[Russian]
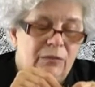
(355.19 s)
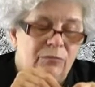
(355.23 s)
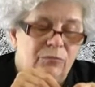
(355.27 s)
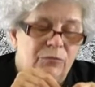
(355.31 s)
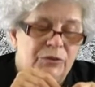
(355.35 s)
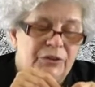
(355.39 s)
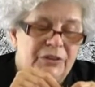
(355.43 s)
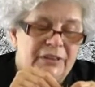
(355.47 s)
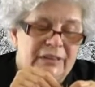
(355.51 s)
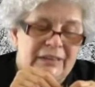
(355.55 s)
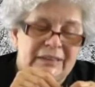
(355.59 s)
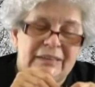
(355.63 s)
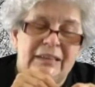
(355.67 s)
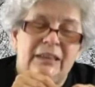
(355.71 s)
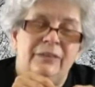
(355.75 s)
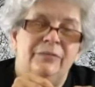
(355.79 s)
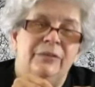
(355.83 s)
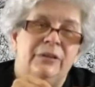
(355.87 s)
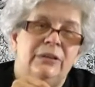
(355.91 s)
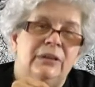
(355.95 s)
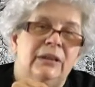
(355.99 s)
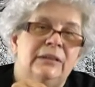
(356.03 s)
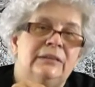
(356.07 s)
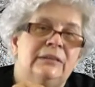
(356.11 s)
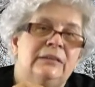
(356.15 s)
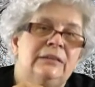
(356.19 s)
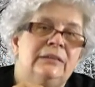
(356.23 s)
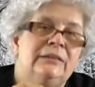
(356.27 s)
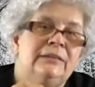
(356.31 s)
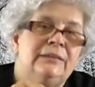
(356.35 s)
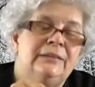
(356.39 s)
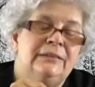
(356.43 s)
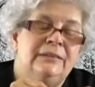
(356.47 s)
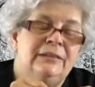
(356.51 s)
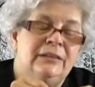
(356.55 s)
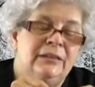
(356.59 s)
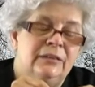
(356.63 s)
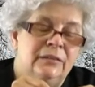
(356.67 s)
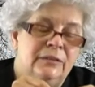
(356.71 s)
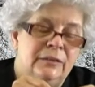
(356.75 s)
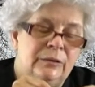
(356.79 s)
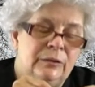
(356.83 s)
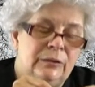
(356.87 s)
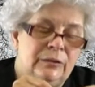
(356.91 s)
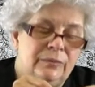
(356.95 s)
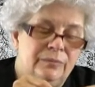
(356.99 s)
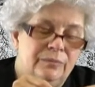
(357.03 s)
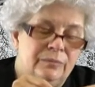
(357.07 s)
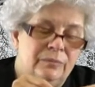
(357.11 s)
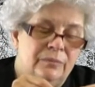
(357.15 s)
Вот если вы хотите сделать
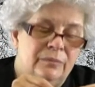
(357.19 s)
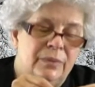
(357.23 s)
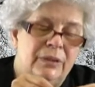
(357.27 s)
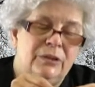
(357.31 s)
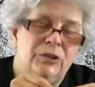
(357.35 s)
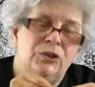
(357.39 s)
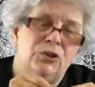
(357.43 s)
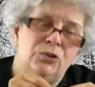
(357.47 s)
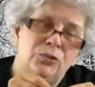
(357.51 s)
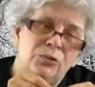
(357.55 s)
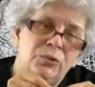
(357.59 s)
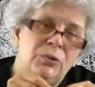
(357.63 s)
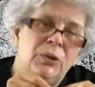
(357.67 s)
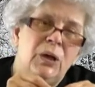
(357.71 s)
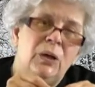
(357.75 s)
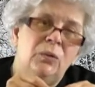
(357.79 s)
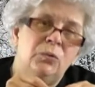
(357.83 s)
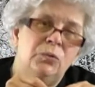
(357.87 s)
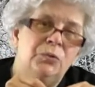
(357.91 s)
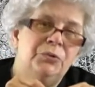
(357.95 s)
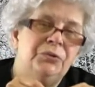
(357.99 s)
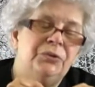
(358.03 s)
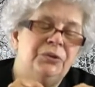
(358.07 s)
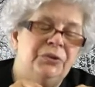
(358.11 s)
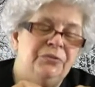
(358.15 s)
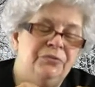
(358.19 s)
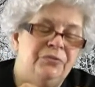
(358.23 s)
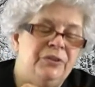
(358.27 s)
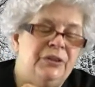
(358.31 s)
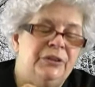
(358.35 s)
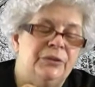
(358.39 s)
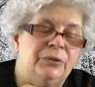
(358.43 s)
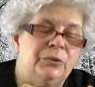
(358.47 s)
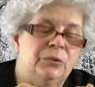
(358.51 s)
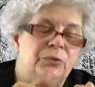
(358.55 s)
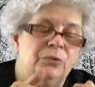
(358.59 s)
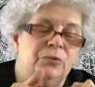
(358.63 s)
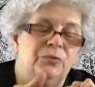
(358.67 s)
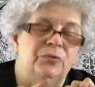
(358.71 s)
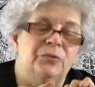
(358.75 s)
большую какую-то ветку,